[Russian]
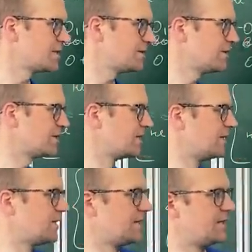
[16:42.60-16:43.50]
трех
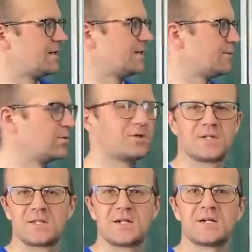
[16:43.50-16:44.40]
а,
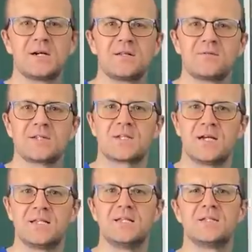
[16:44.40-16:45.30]
мудрых тараканов
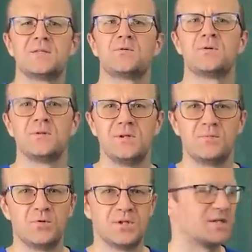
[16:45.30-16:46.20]
искать истину не
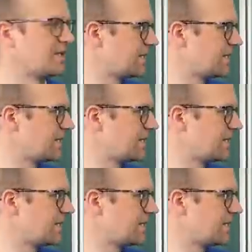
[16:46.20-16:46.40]
будет.